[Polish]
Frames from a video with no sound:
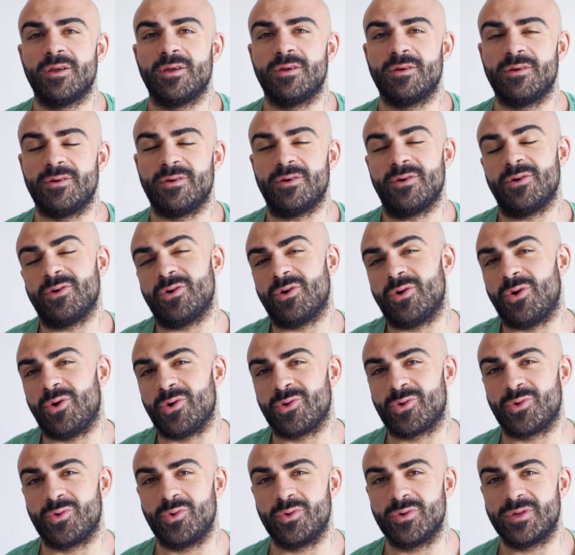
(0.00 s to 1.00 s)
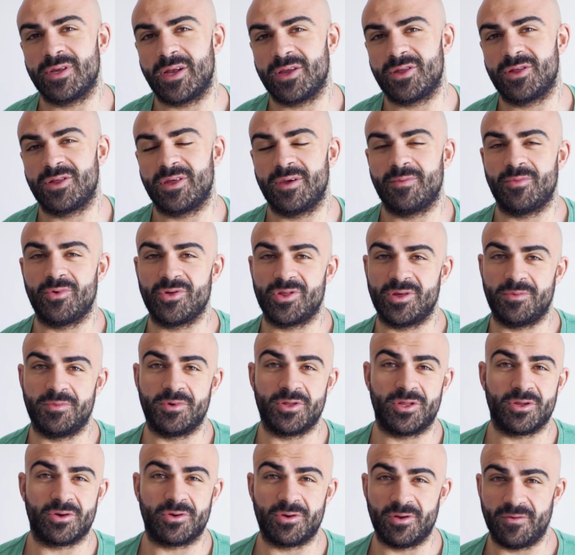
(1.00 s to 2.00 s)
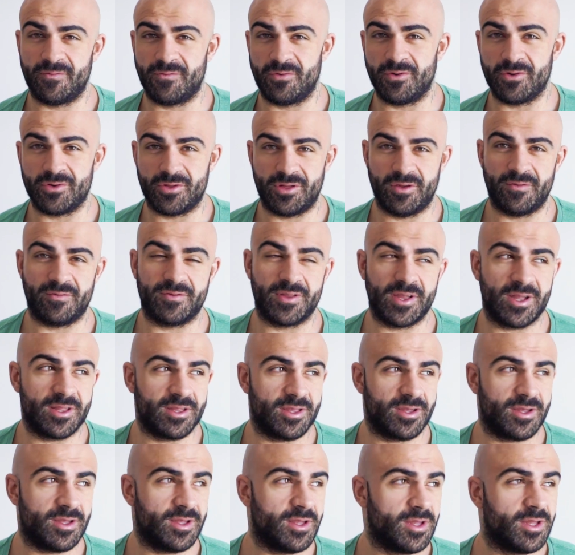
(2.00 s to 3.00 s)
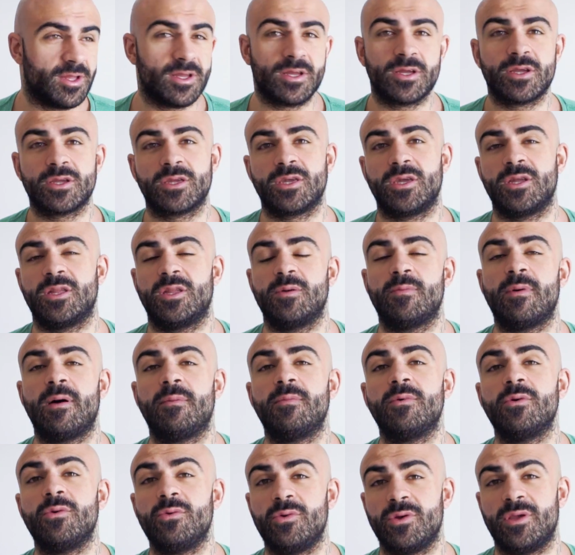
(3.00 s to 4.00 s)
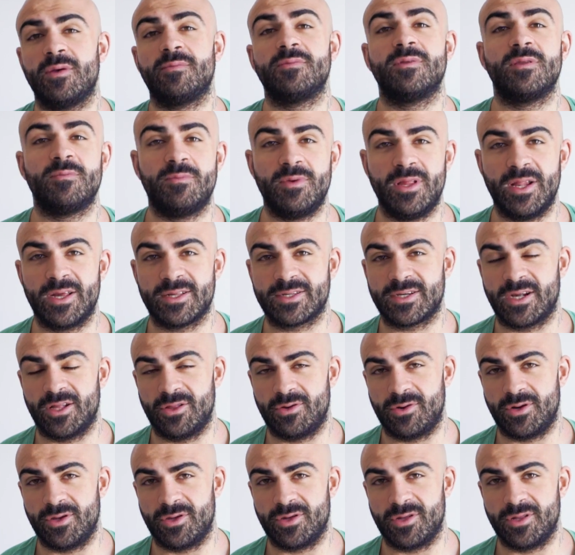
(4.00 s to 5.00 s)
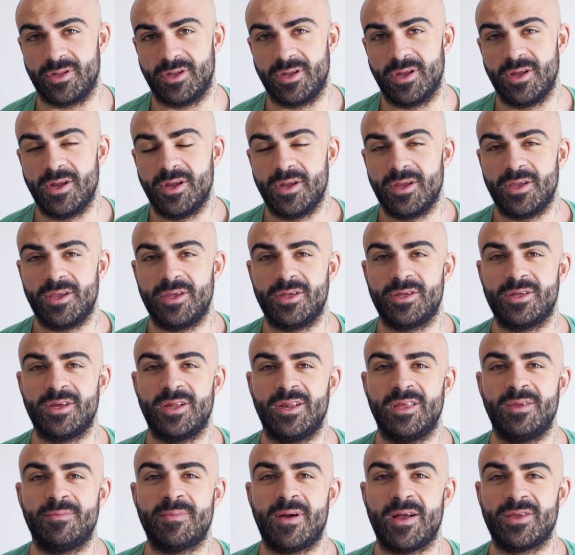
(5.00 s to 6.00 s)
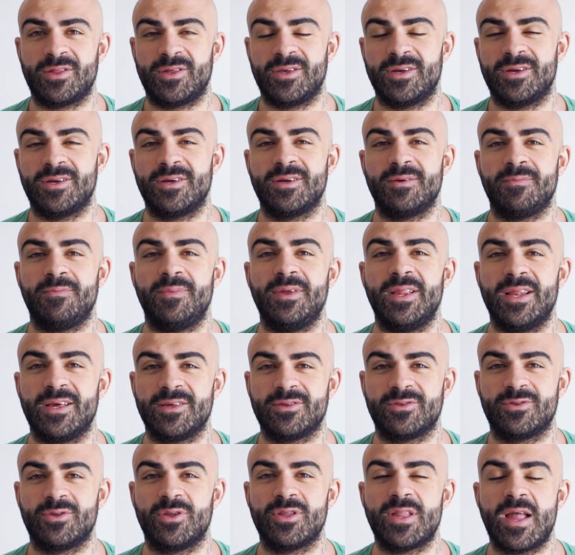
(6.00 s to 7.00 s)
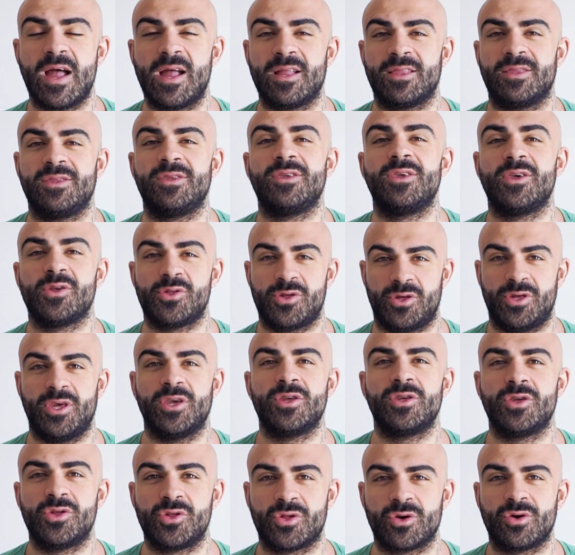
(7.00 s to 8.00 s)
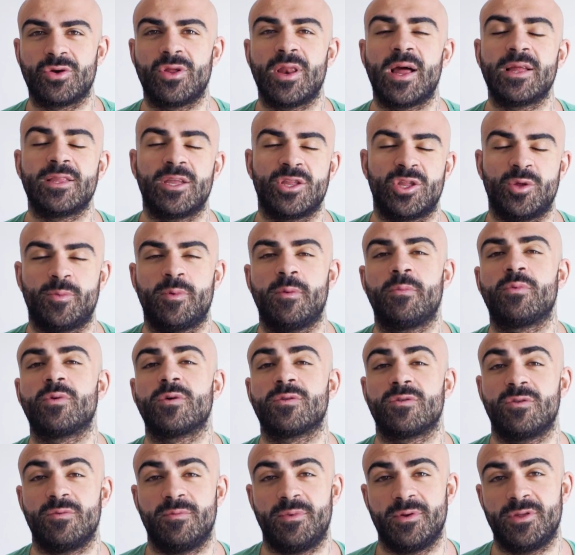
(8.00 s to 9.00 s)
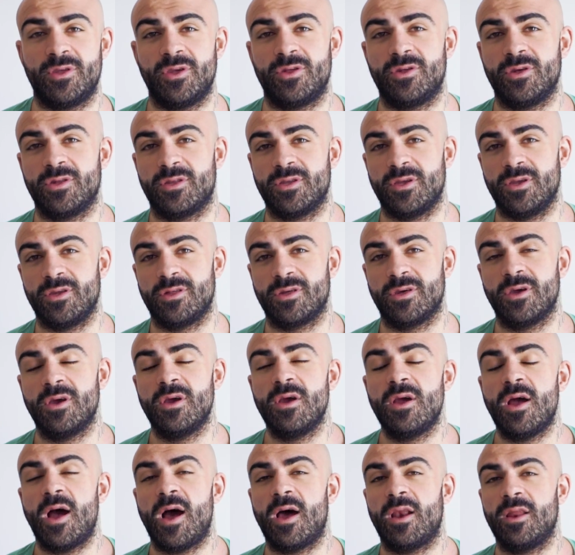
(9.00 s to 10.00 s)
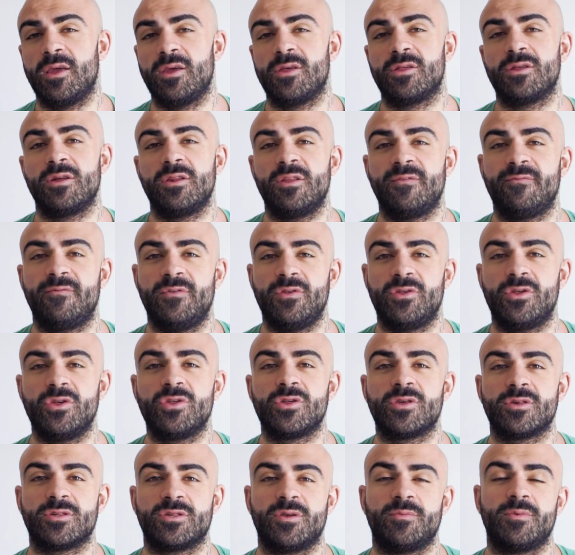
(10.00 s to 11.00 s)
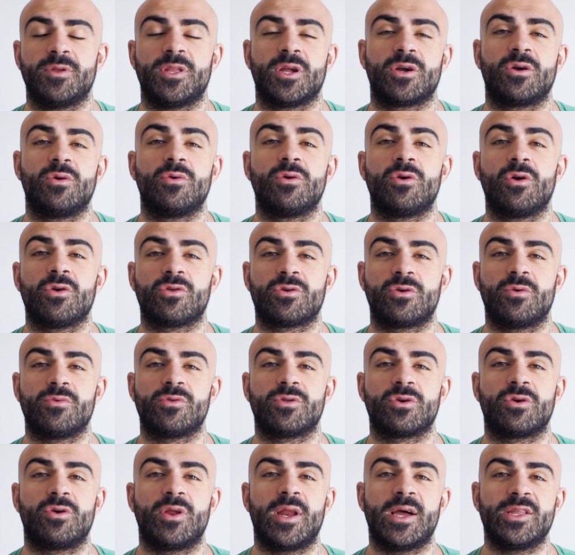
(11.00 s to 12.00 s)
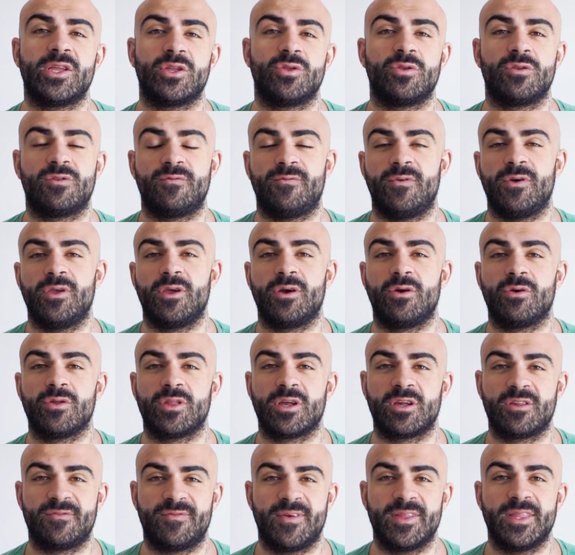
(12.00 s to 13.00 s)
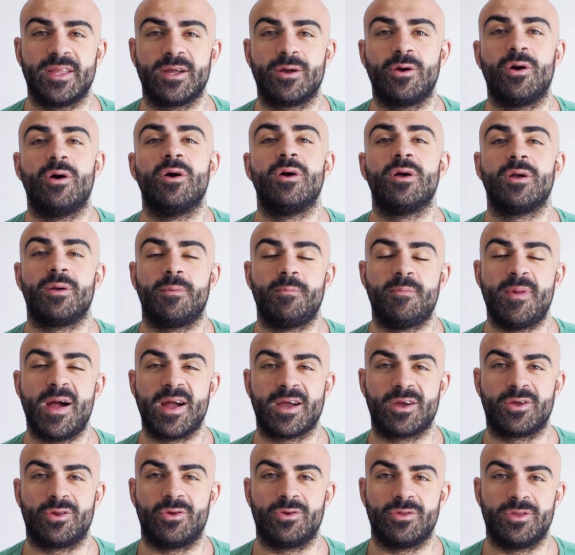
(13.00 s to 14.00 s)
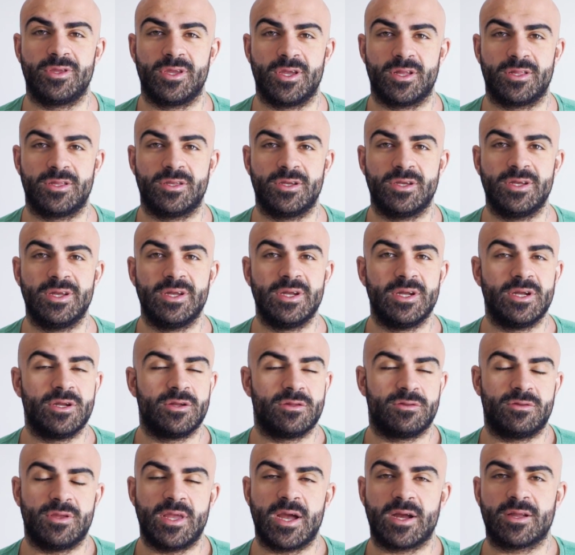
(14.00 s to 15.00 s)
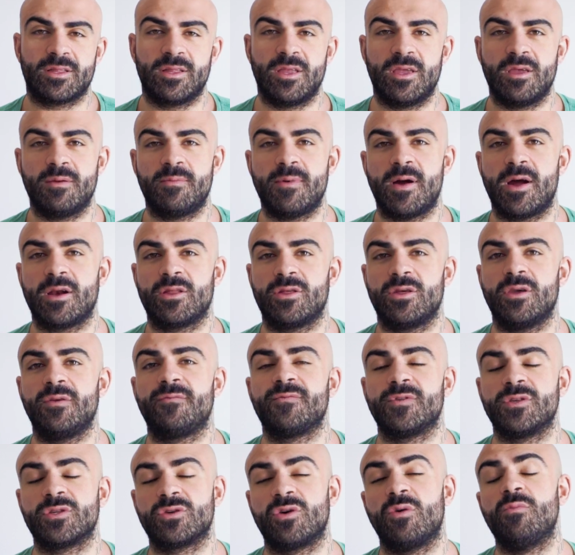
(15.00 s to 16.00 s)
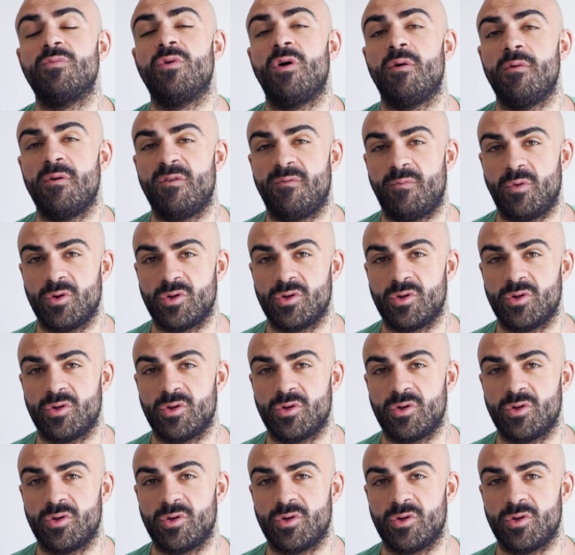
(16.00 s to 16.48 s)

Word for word: E, odchudzać się możemy tylko i wyłącznie wtedy, kiedy mamy ujemny bilans kaloryczny. Jeżeli macie bilans dodatni, jeszcze jecie czekoladę, to po prostu będziecie tyć. Ale jeżeli wliczycie sobie taką gorzką czekoladę do swojego tak zwanego makrodiety, to jak najbardziej wszystko byłoby w